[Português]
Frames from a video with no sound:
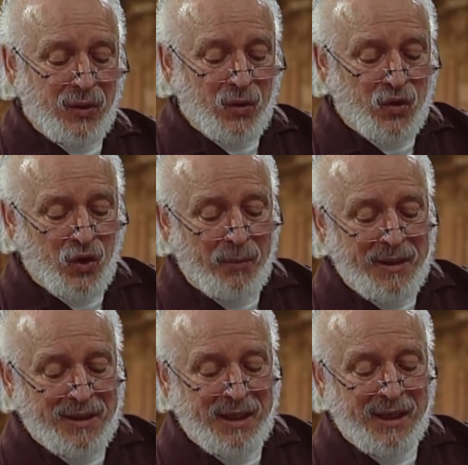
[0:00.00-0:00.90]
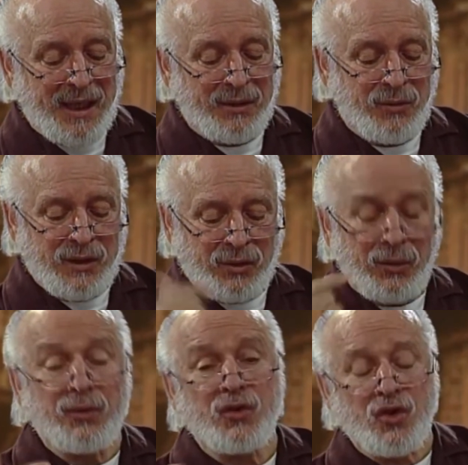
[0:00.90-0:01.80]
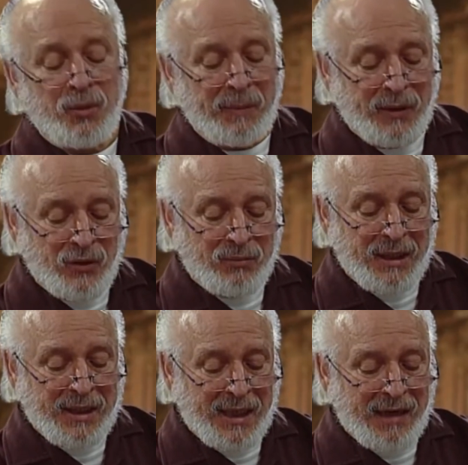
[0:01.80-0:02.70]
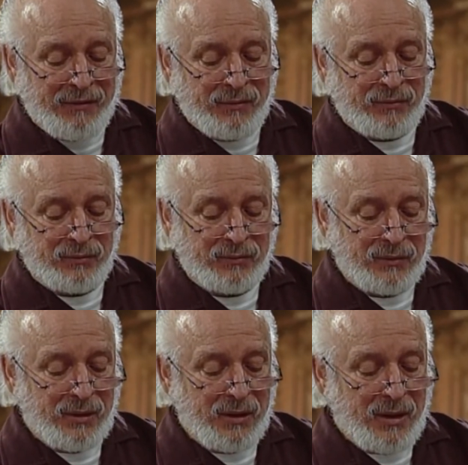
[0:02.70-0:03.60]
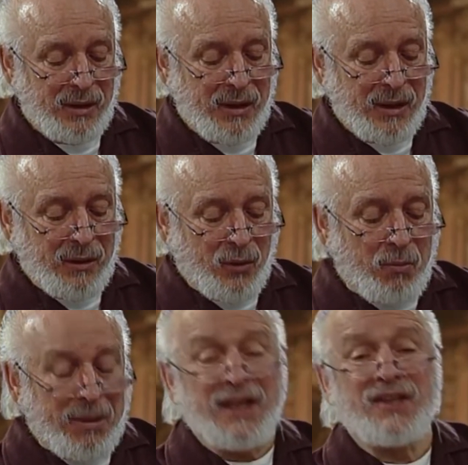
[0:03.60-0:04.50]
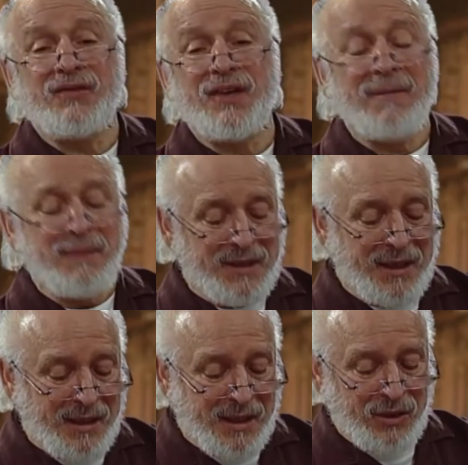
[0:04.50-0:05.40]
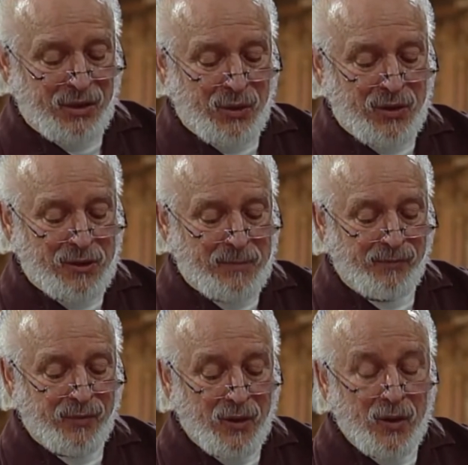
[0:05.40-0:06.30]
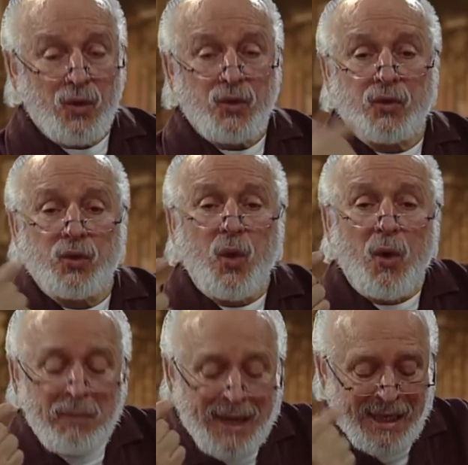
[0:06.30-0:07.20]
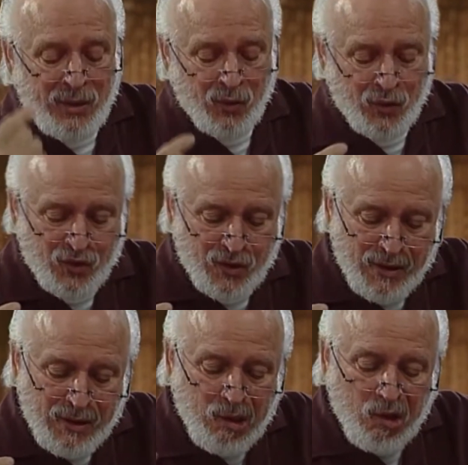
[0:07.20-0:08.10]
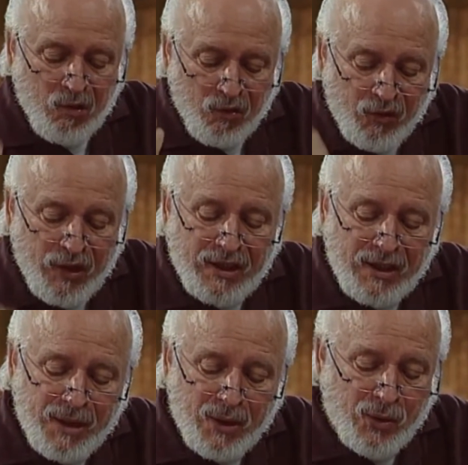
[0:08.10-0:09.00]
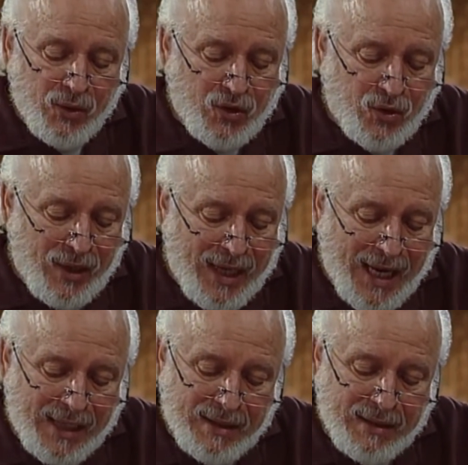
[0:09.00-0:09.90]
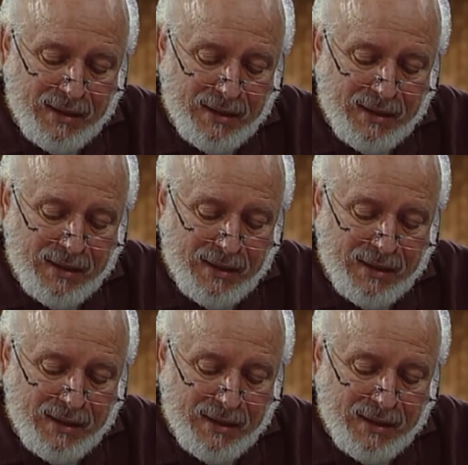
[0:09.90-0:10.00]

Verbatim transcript: que os homens ingratos a todos os momentos me cravam com blasfêmias e ingratidões. Tu, ao menos, vede-me consolar